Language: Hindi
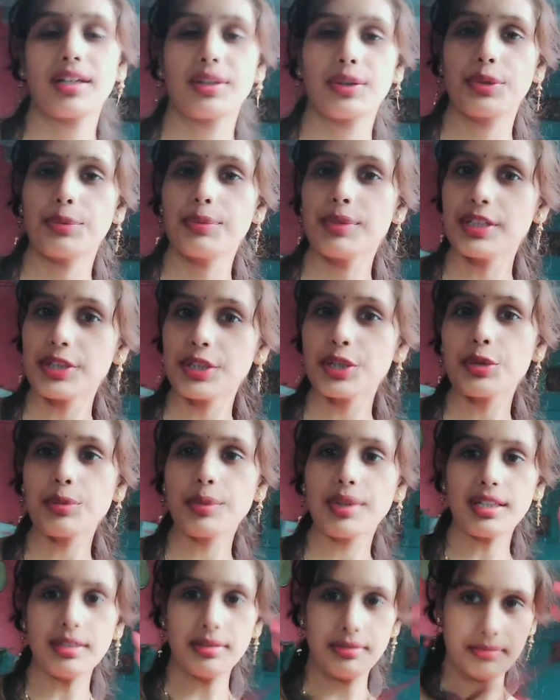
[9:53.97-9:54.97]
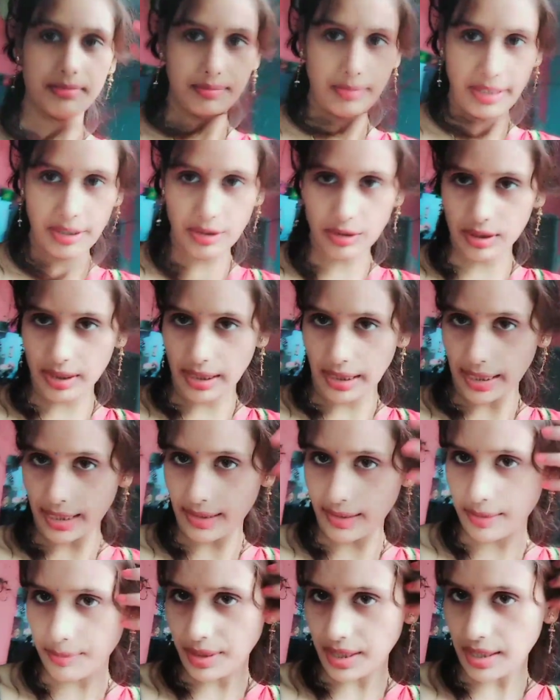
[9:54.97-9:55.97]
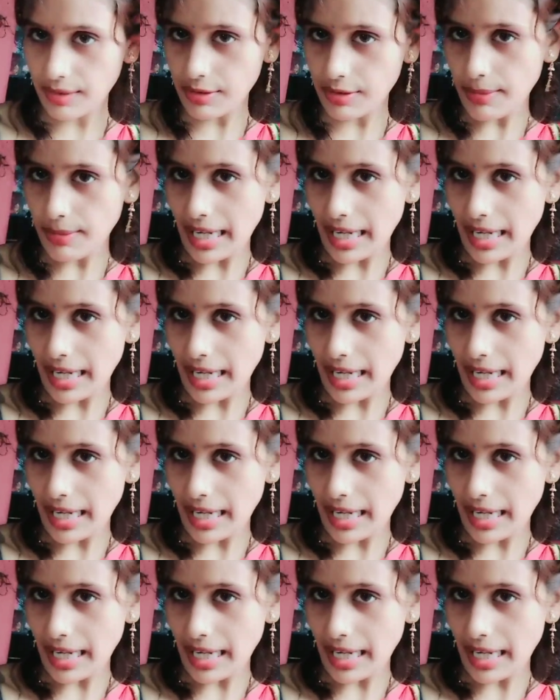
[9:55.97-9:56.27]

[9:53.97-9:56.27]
तो मिलती हूँ मैं पेट्रोल डालने के बाद मैंने अभी